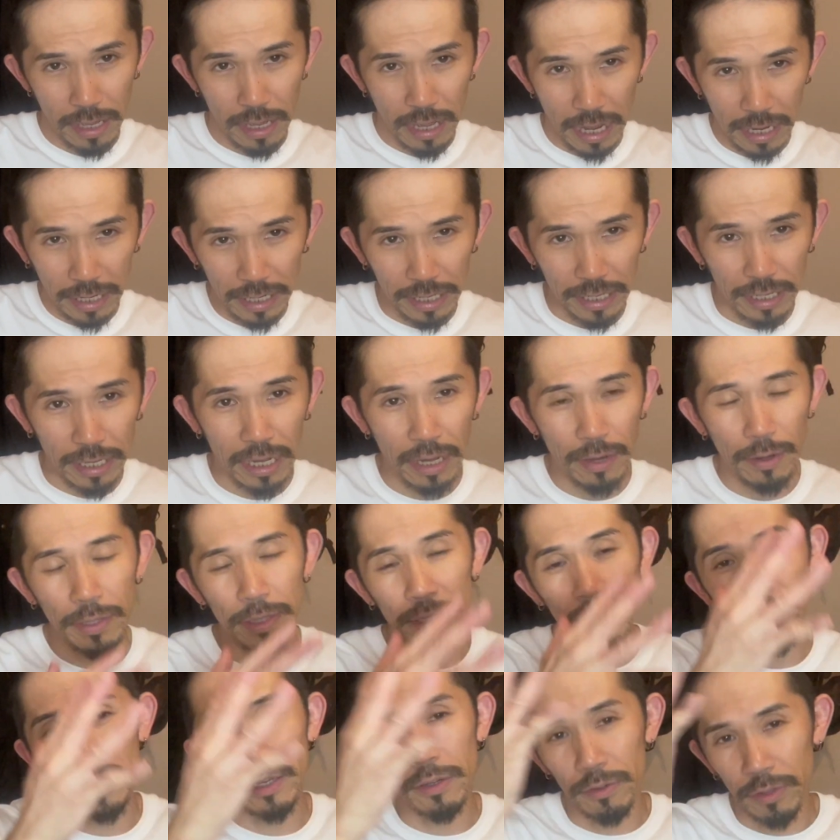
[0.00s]
秋に変
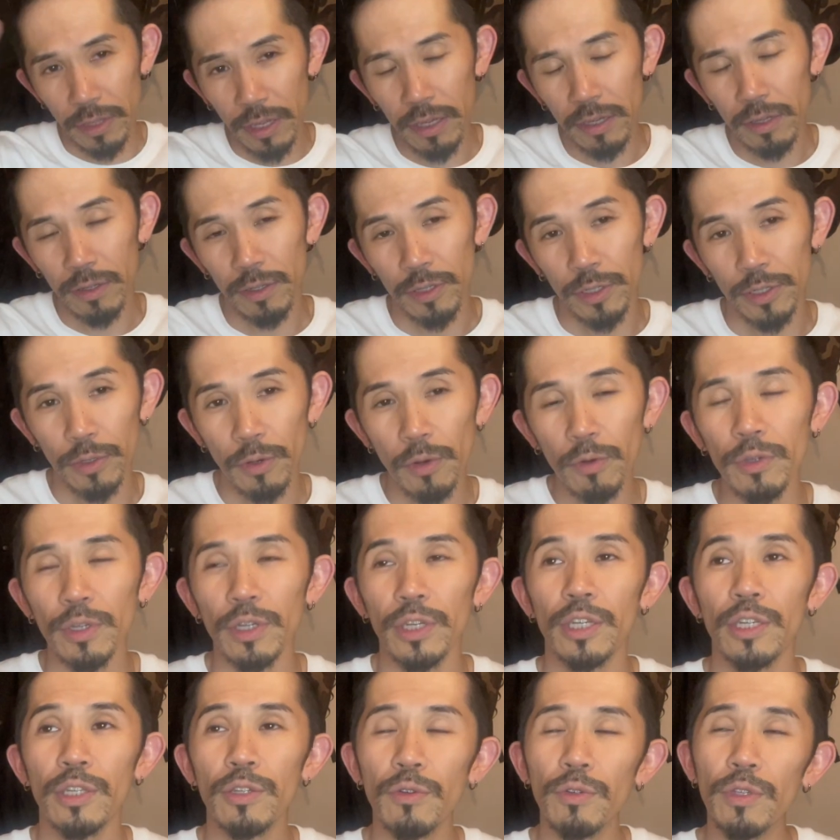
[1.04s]
わっていくねすごく
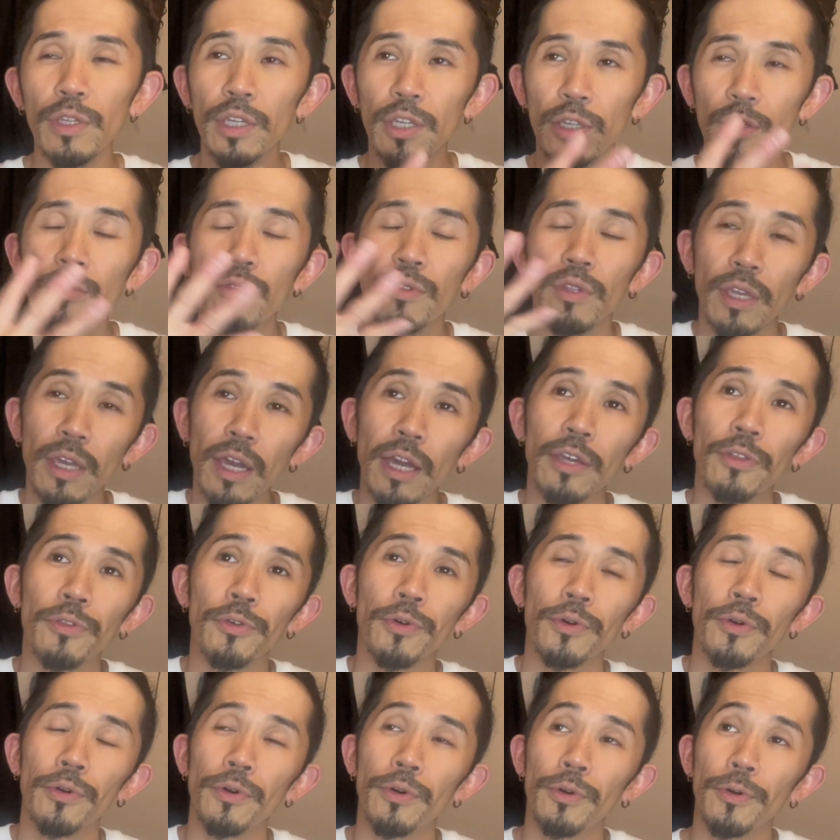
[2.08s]
非常に非常にねあ
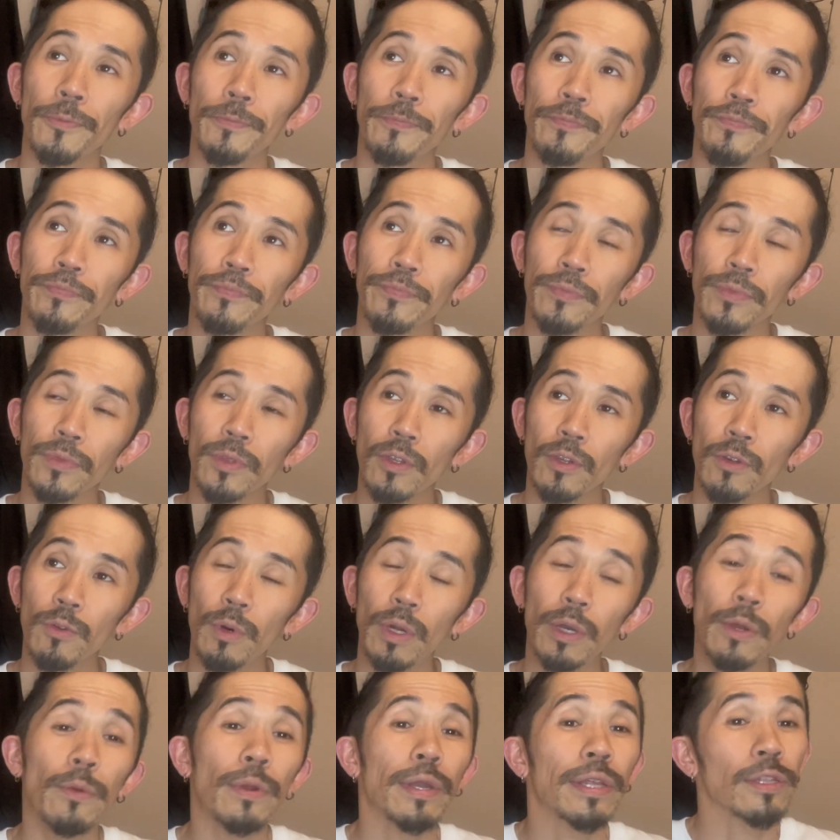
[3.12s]
のー、
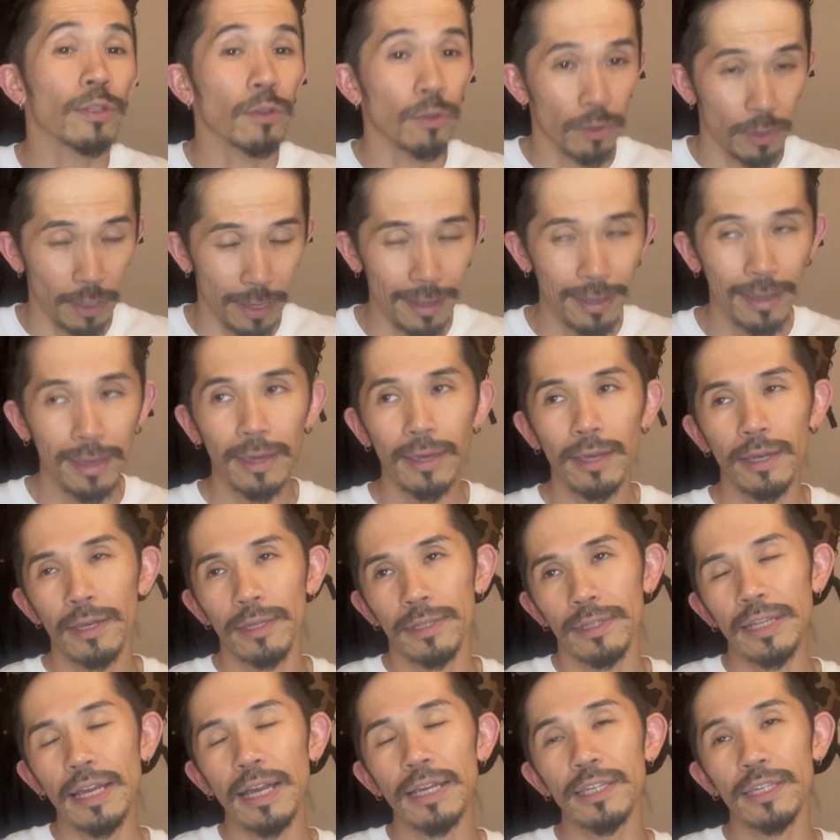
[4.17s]
我々にとって
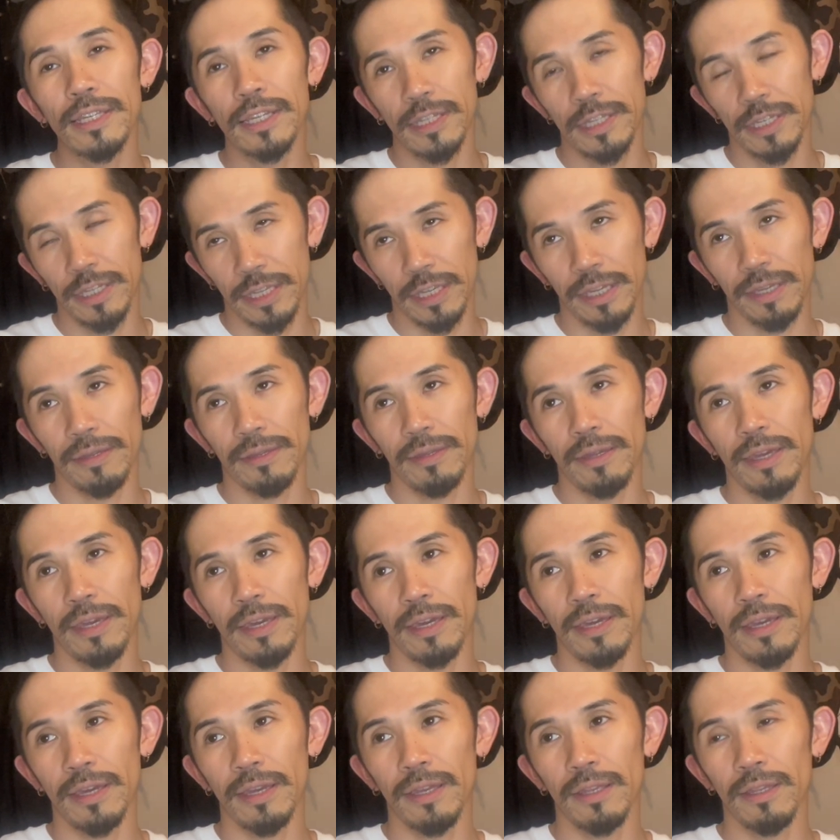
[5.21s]
大事な時期、
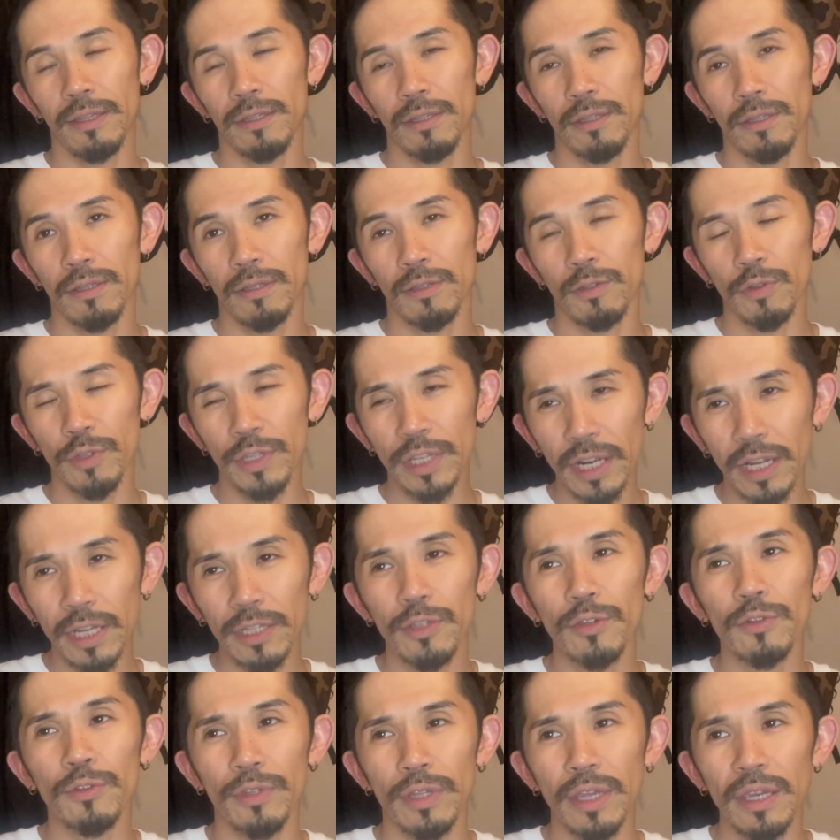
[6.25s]
えー、どちらか
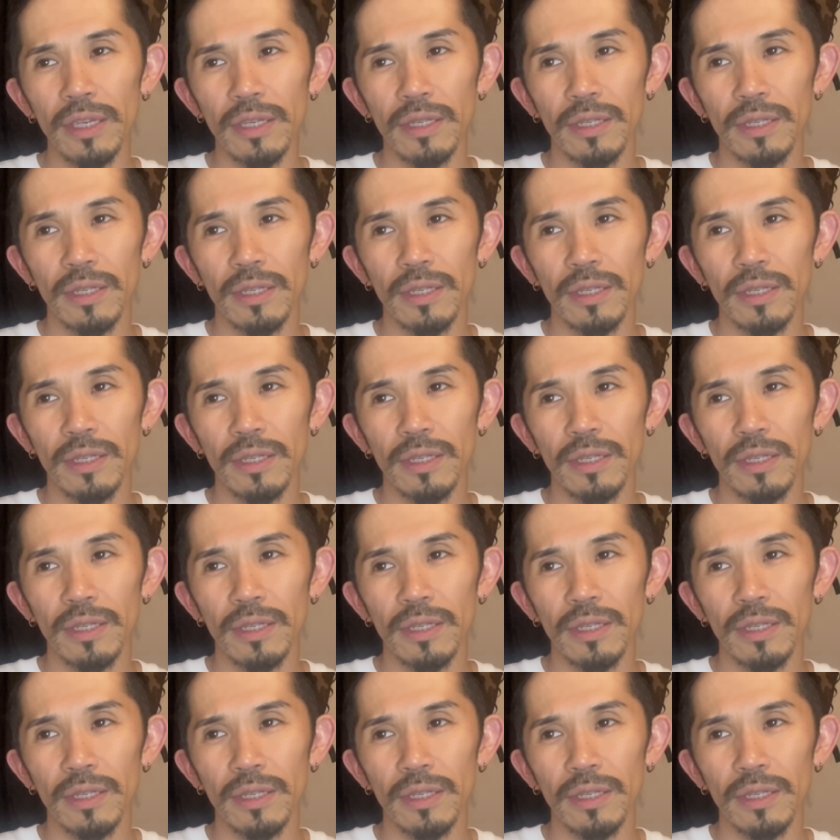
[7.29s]
というとね